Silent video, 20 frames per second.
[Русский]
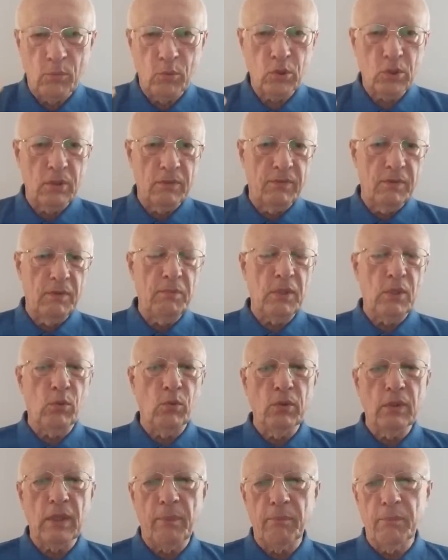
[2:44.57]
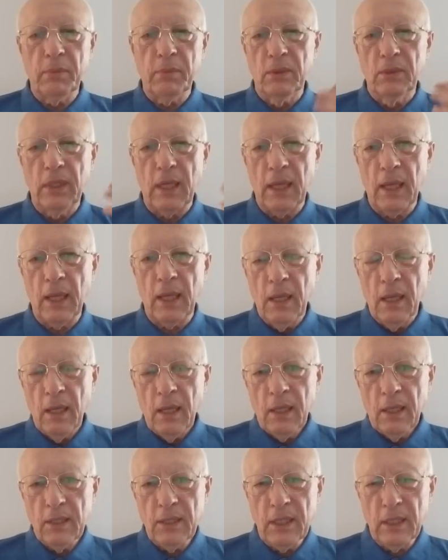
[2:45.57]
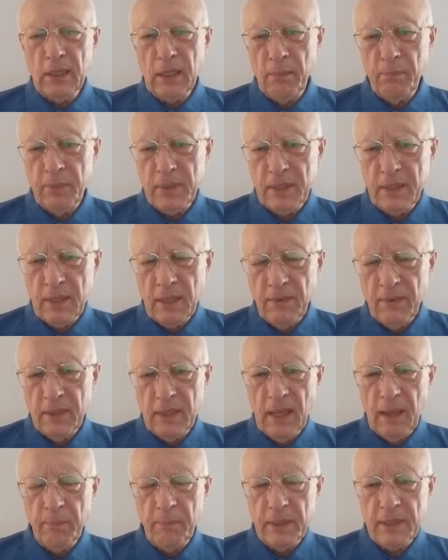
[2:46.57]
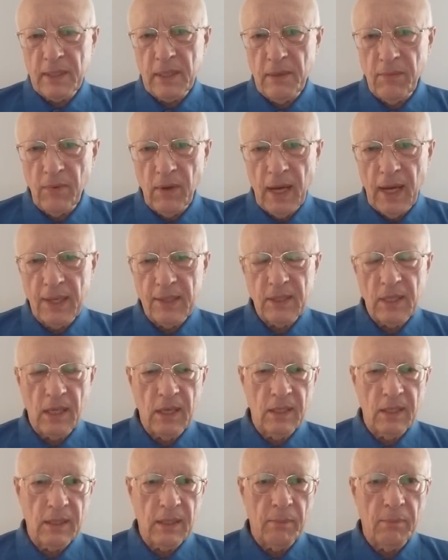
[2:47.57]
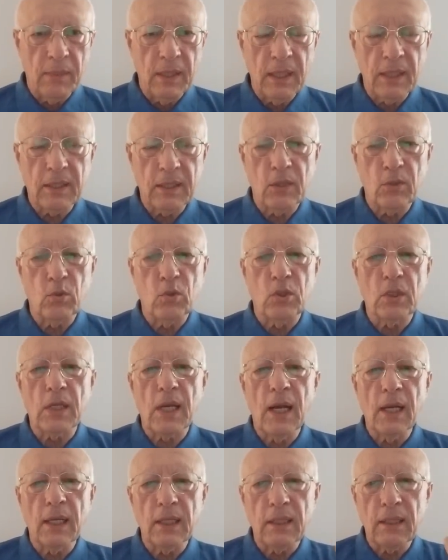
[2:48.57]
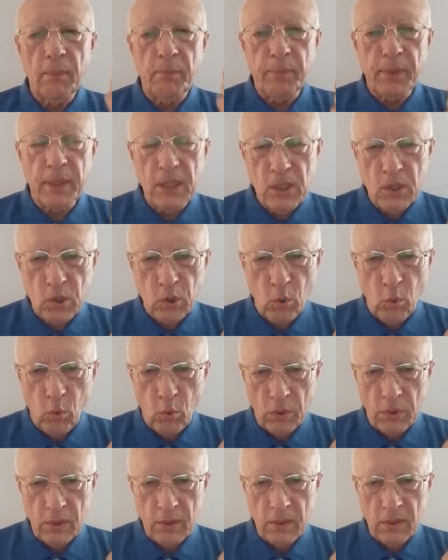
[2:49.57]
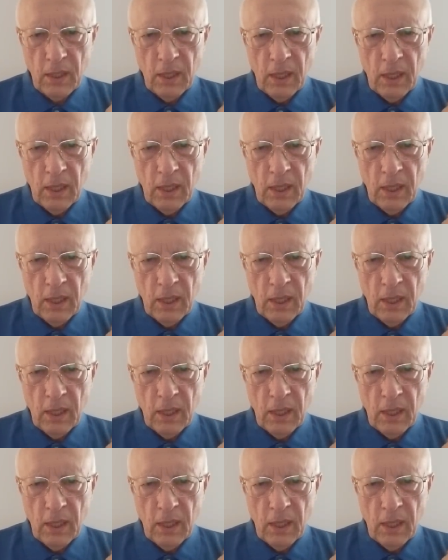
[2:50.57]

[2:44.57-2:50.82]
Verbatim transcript: Может, вы мне, он там был на где-то обозре, на обозревателе, там это. То есть, как это происходит?